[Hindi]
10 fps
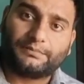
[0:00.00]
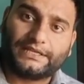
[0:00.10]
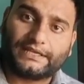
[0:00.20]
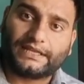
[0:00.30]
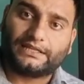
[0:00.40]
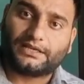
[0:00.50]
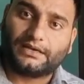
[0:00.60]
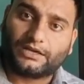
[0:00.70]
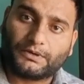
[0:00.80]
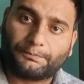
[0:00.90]
एक महीने के अंदर
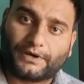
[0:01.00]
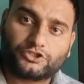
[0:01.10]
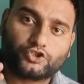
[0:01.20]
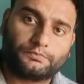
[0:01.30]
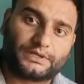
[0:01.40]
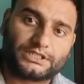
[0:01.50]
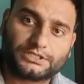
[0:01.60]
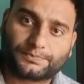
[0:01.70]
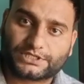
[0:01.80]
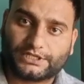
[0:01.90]
लगभग
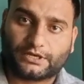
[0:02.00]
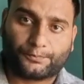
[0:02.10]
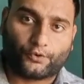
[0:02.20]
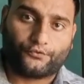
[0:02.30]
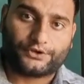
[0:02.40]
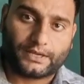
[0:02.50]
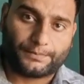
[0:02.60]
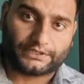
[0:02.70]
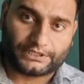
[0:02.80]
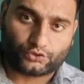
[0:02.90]
532 परसेंट का प्रॉफिट यहाँ
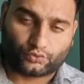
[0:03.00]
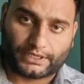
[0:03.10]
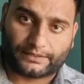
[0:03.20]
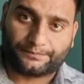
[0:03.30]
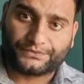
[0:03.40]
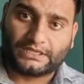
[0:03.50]
पर दे चुका है